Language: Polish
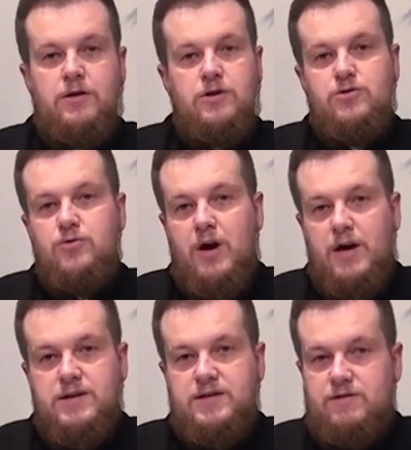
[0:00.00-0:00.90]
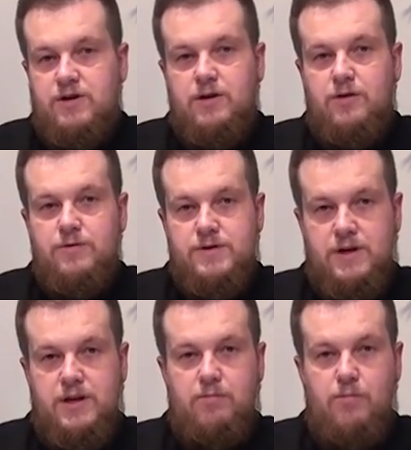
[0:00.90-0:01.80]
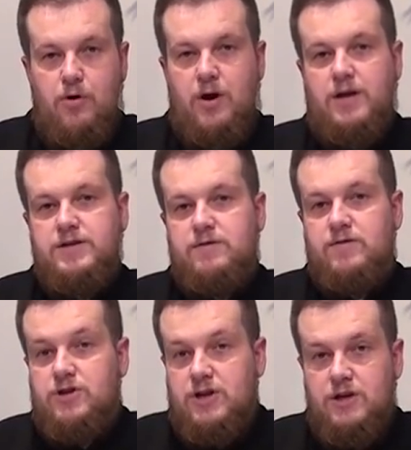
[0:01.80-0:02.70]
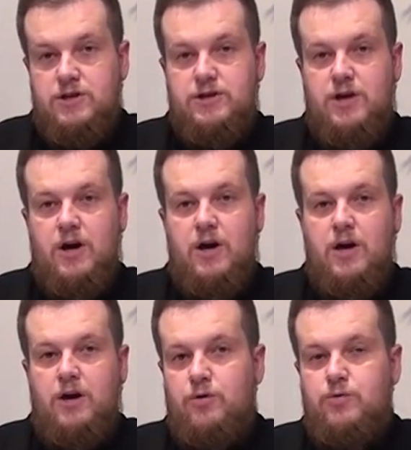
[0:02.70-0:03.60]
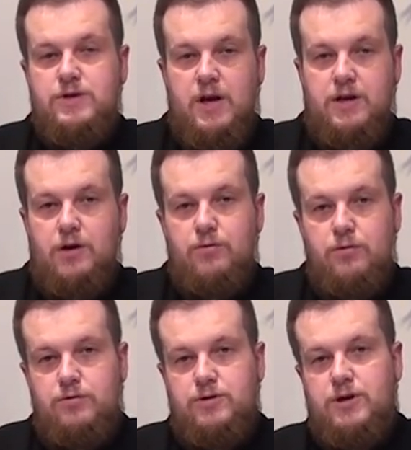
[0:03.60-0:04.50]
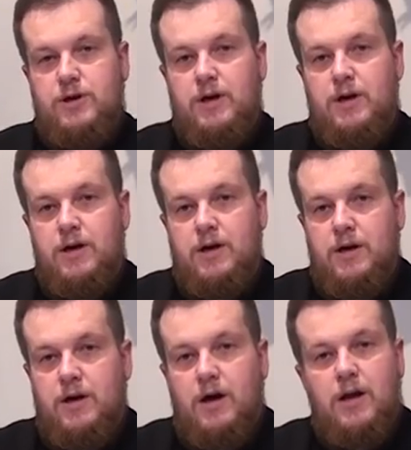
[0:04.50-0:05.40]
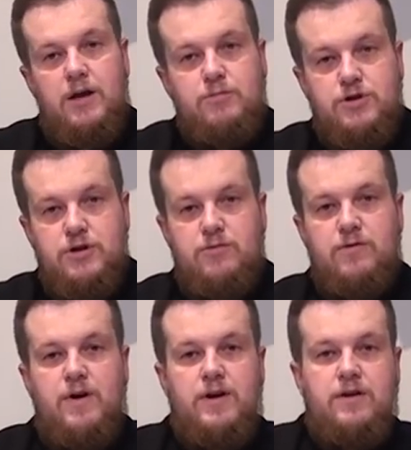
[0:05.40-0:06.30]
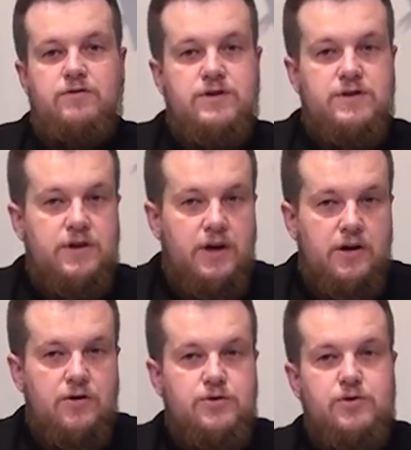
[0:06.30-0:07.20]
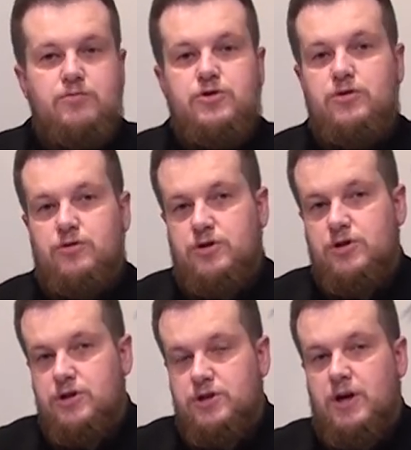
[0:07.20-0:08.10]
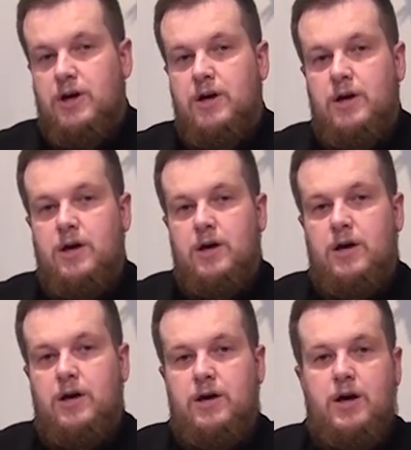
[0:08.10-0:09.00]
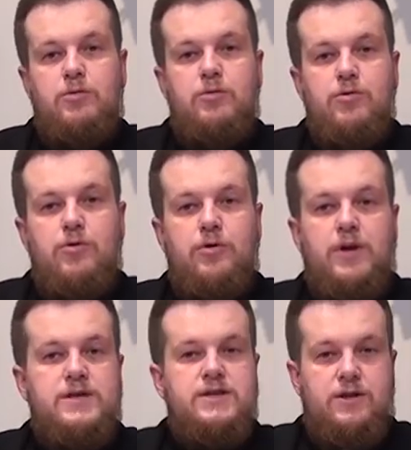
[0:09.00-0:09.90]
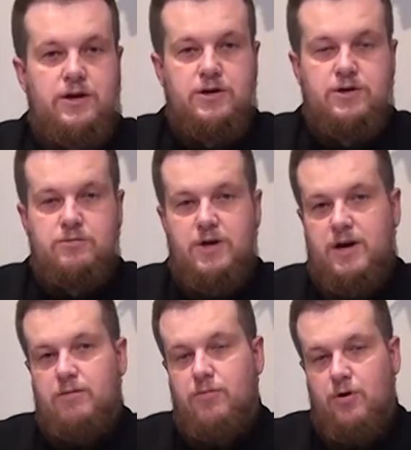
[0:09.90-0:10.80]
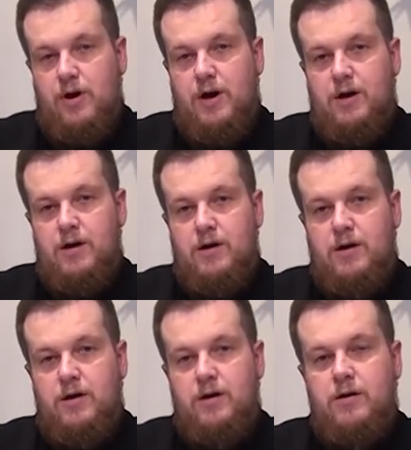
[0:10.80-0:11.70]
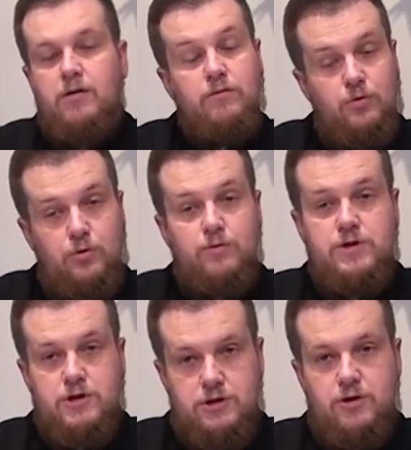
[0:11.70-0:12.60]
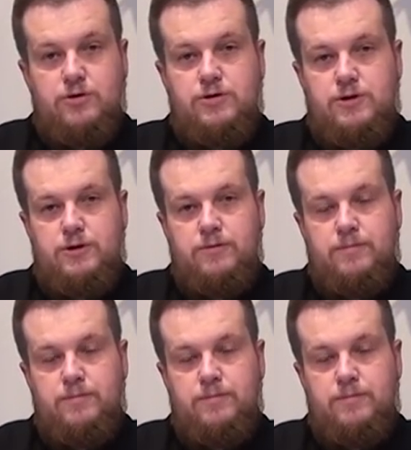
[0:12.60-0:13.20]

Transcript: nie szukanie za wszelką cenę bogactw, szczęścia i uznania u ludzi, ale przyjmowania wszystkiego, co przynosi życie, jakby było najcenniejszym darem Boga, w duchu wdzięczności.